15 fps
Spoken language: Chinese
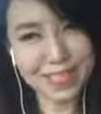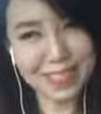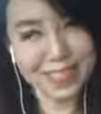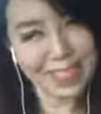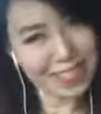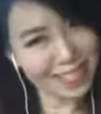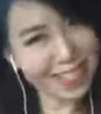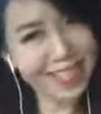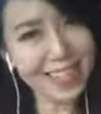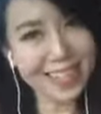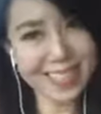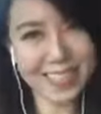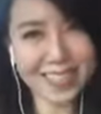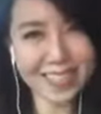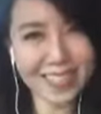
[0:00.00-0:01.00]
真的，一天二
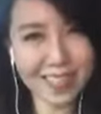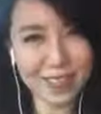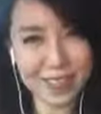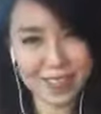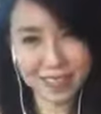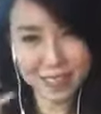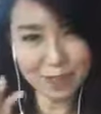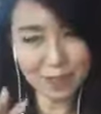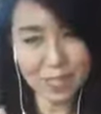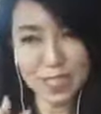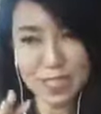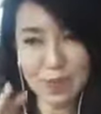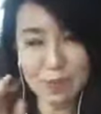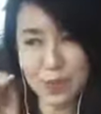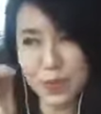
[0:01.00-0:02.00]
十四小时是非
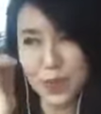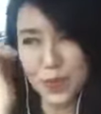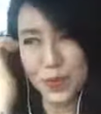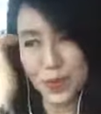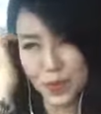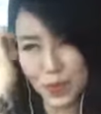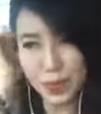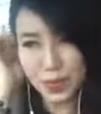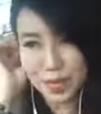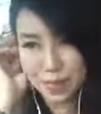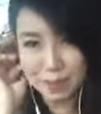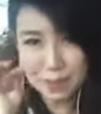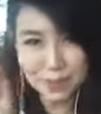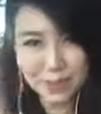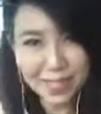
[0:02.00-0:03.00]
常不够用的，
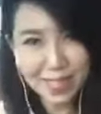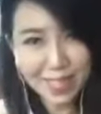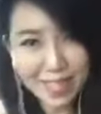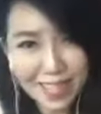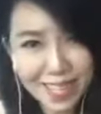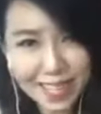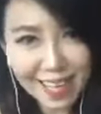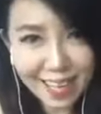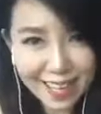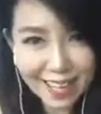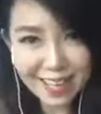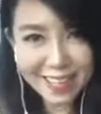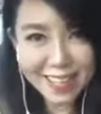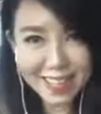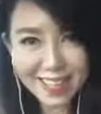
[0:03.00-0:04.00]
嗯，
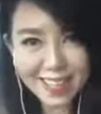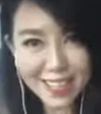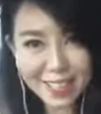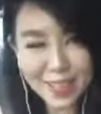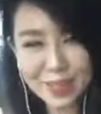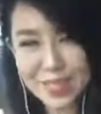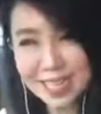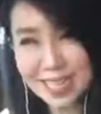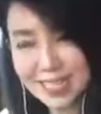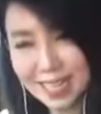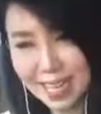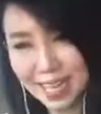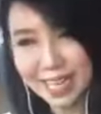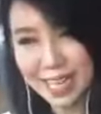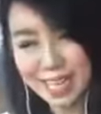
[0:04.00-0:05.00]
所以我在
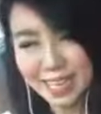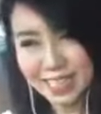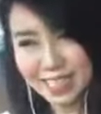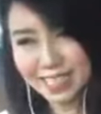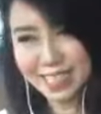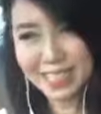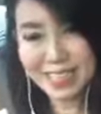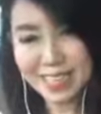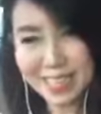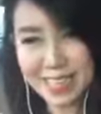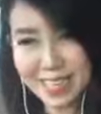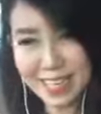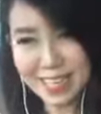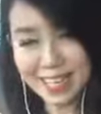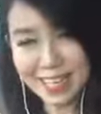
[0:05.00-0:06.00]
想，这一
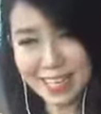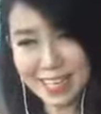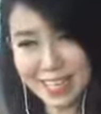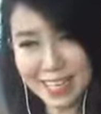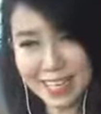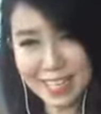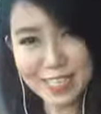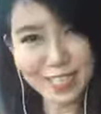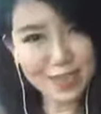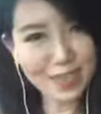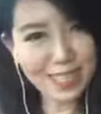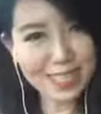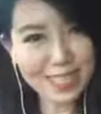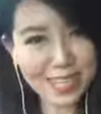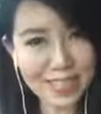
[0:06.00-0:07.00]
些呃跟着我
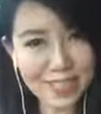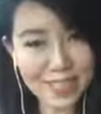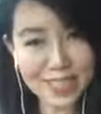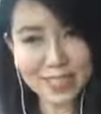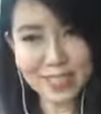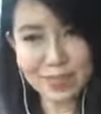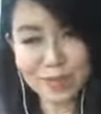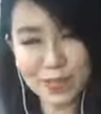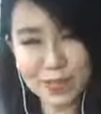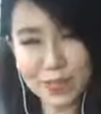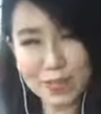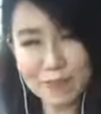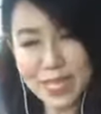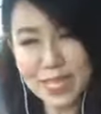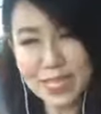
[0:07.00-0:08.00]
一起来学习风
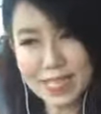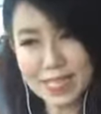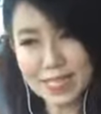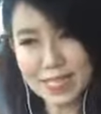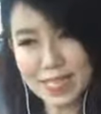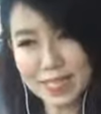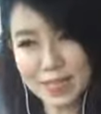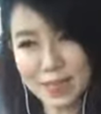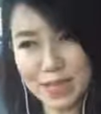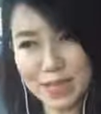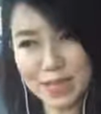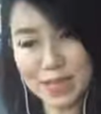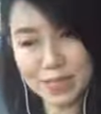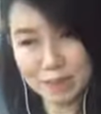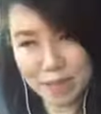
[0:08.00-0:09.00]
水命理的学生，我
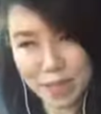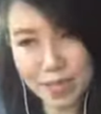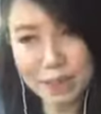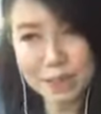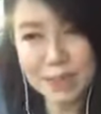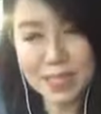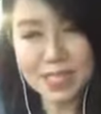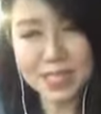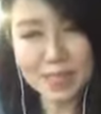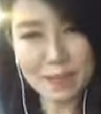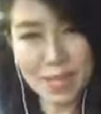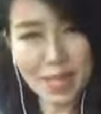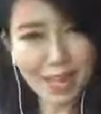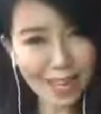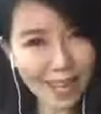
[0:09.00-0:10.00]
要怎么怎
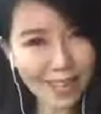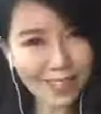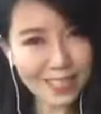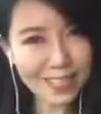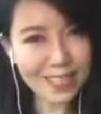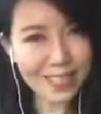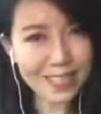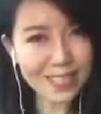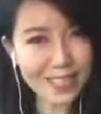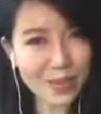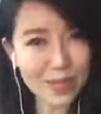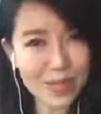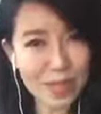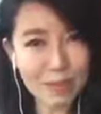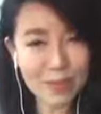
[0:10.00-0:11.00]
么好好的教
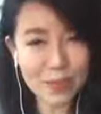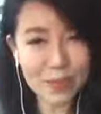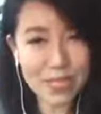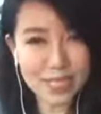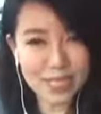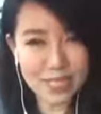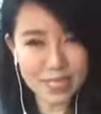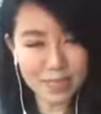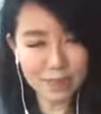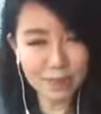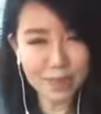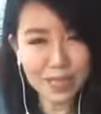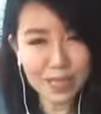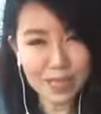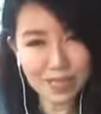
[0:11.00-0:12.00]
育他们，或者是
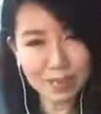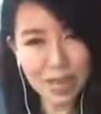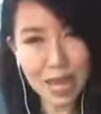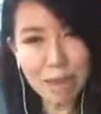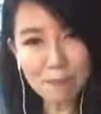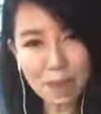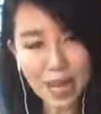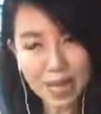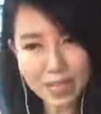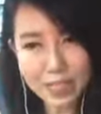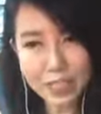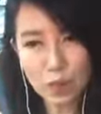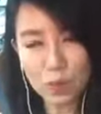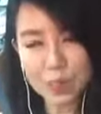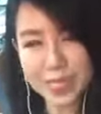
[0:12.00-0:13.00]
怎么安排
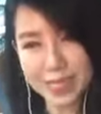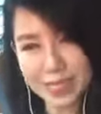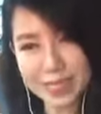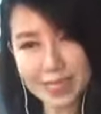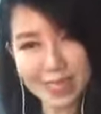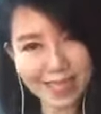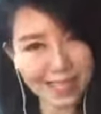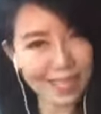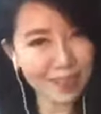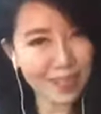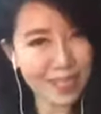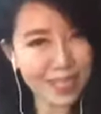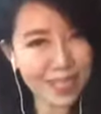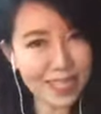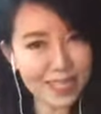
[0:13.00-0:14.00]
抽时间给他
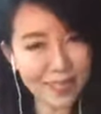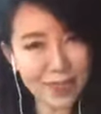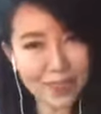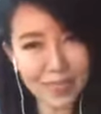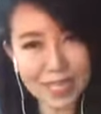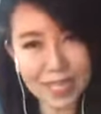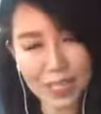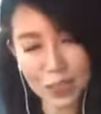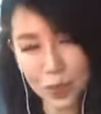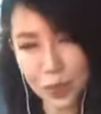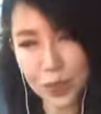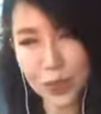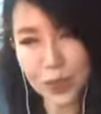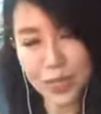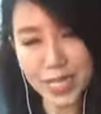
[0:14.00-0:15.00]
们，这也是我非常头
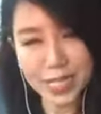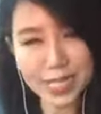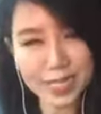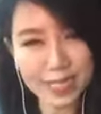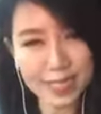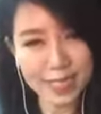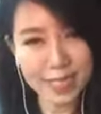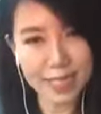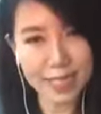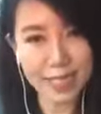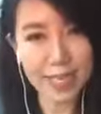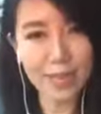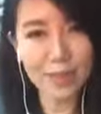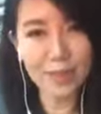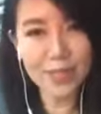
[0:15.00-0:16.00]
痛的一件事情
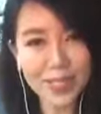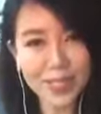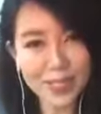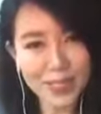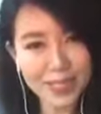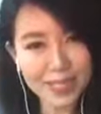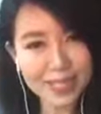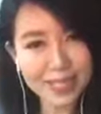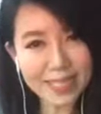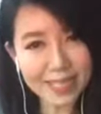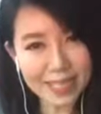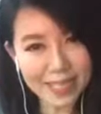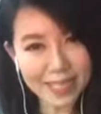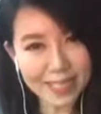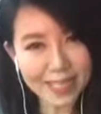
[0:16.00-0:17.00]
哈。所以这几
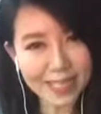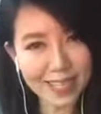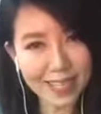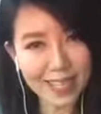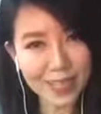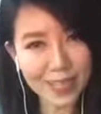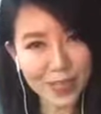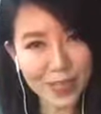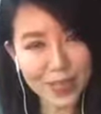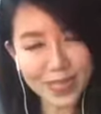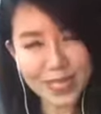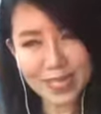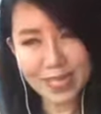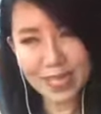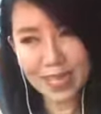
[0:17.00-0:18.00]
天都
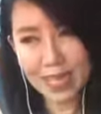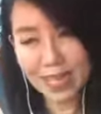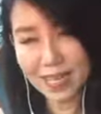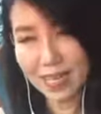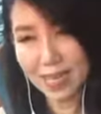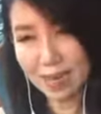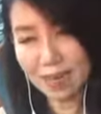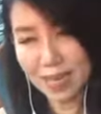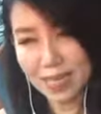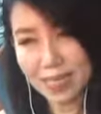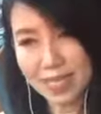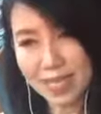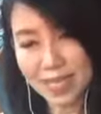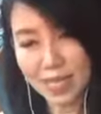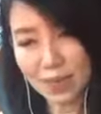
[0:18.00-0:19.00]
一直在考量
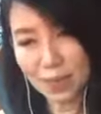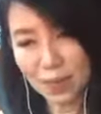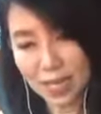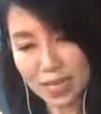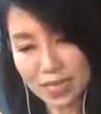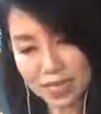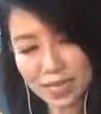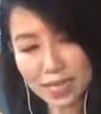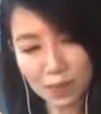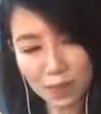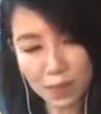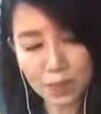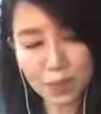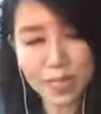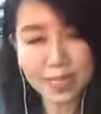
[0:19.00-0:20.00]
这一个话这个
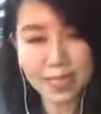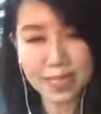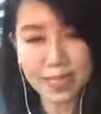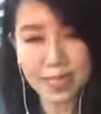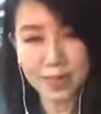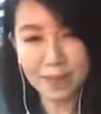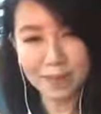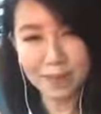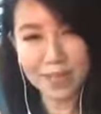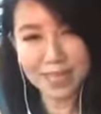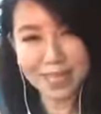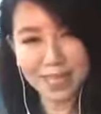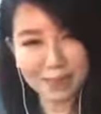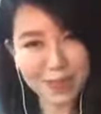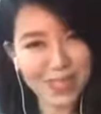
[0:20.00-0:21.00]
问题。
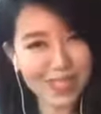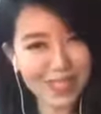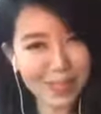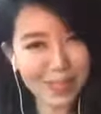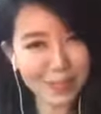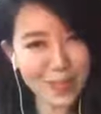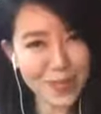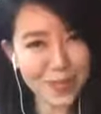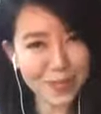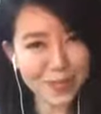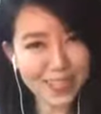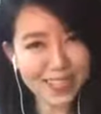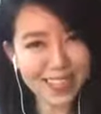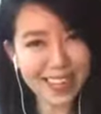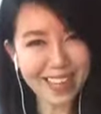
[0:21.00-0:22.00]
那不知道你们有什么
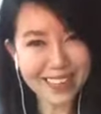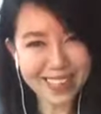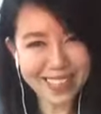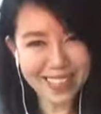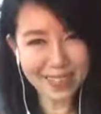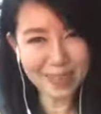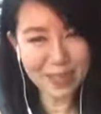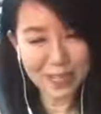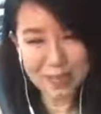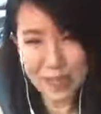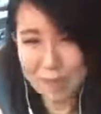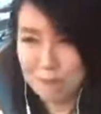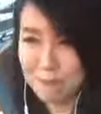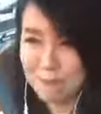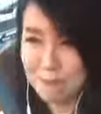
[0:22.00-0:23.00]
更好的想法
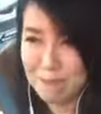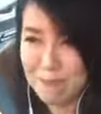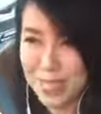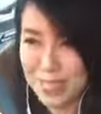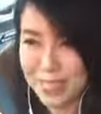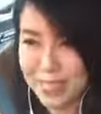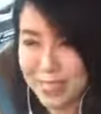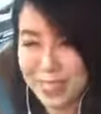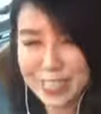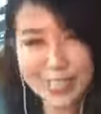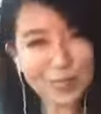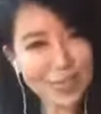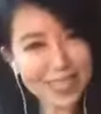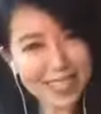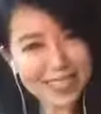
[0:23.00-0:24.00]
吗？其
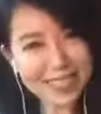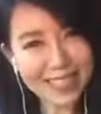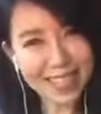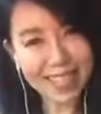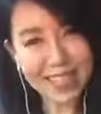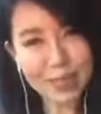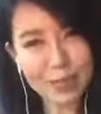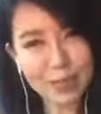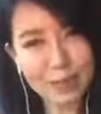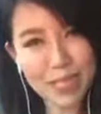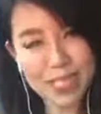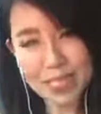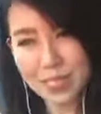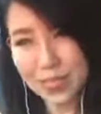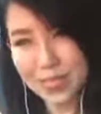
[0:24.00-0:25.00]
实我在想啊，我每
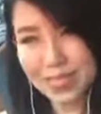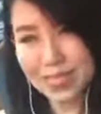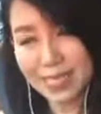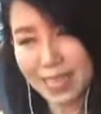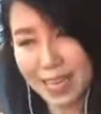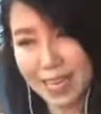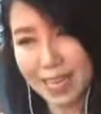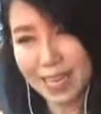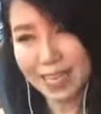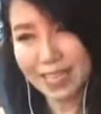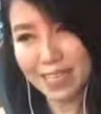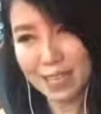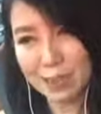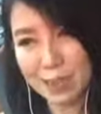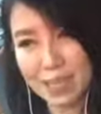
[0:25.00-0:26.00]
次都在想。
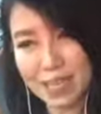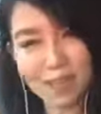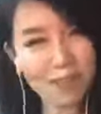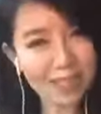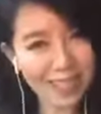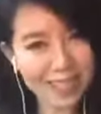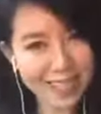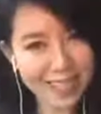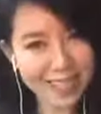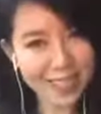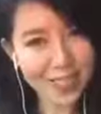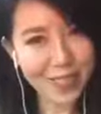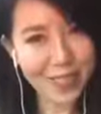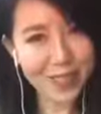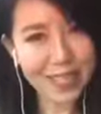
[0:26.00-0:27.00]
那我搞课
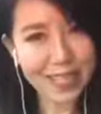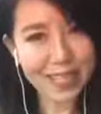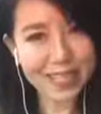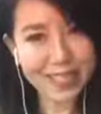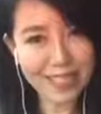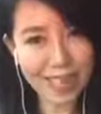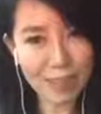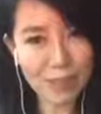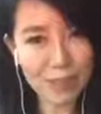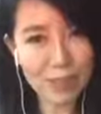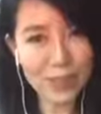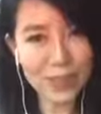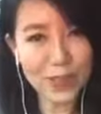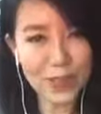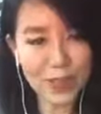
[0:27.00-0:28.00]
程有在教
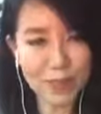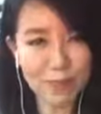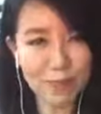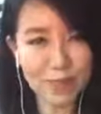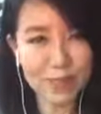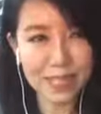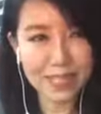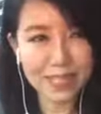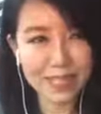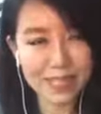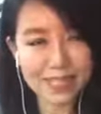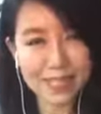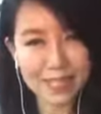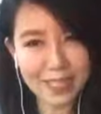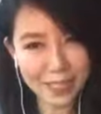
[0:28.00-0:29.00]
风水，讲一
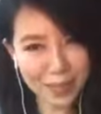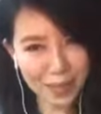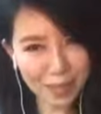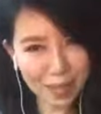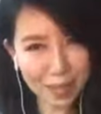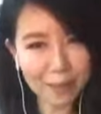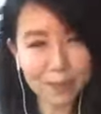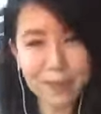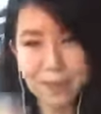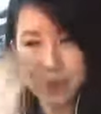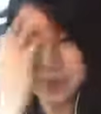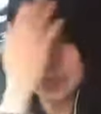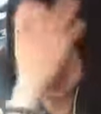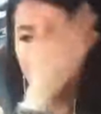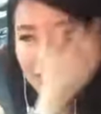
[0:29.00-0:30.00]
些基础班，
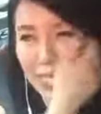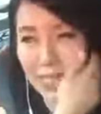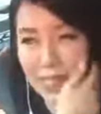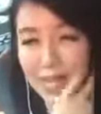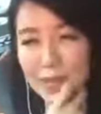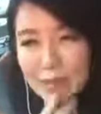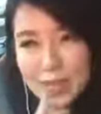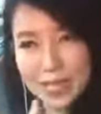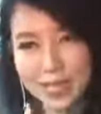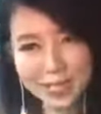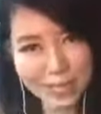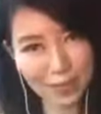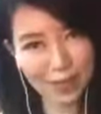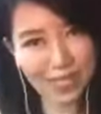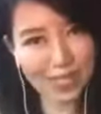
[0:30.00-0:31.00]
啊，当然我也
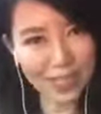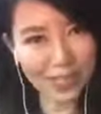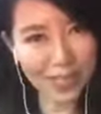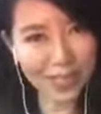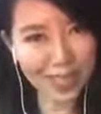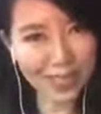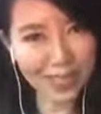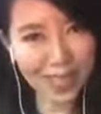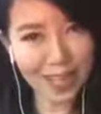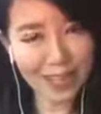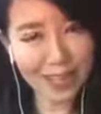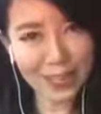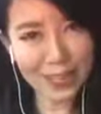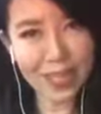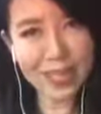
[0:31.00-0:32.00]
希望能够教
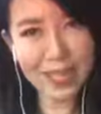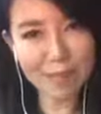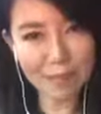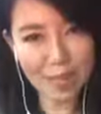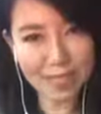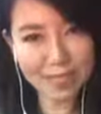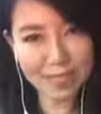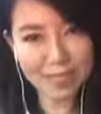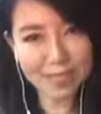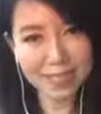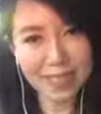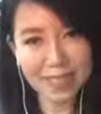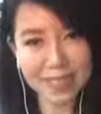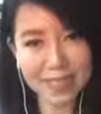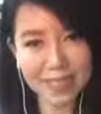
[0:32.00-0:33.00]
到专业班
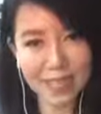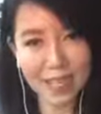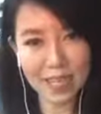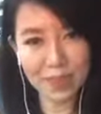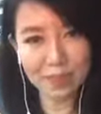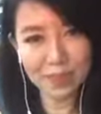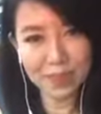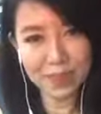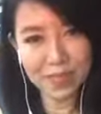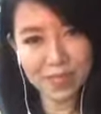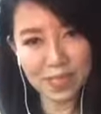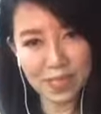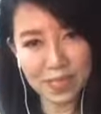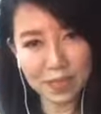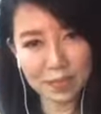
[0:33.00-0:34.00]
上去哈。
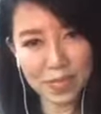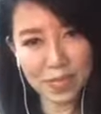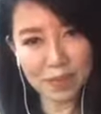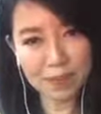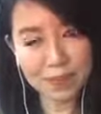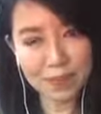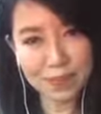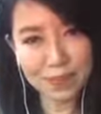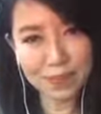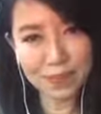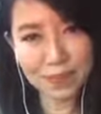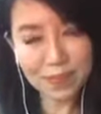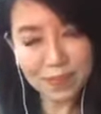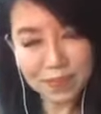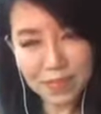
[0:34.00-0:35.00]
那么，
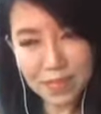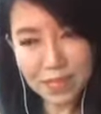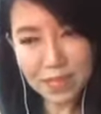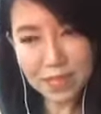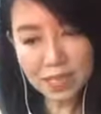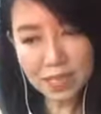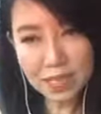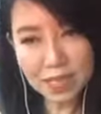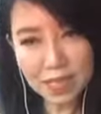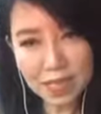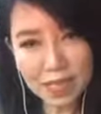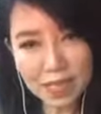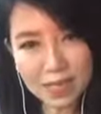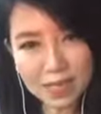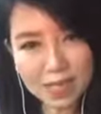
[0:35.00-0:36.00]

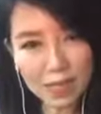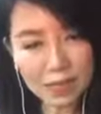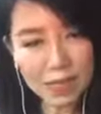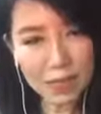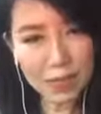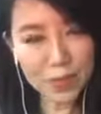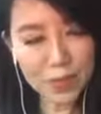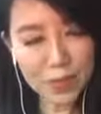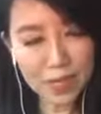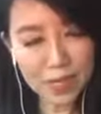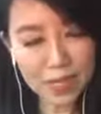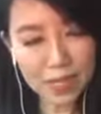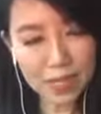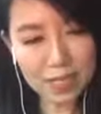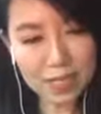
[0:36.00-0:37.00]
嗯，教那么
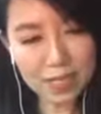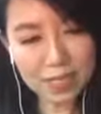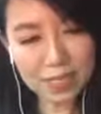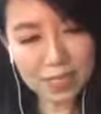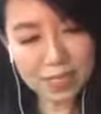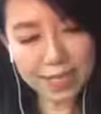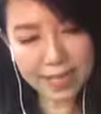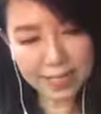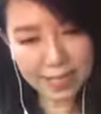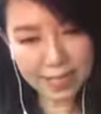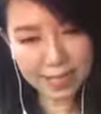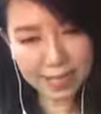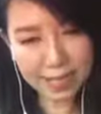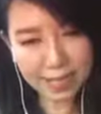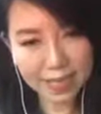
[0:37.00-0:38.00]
多学生，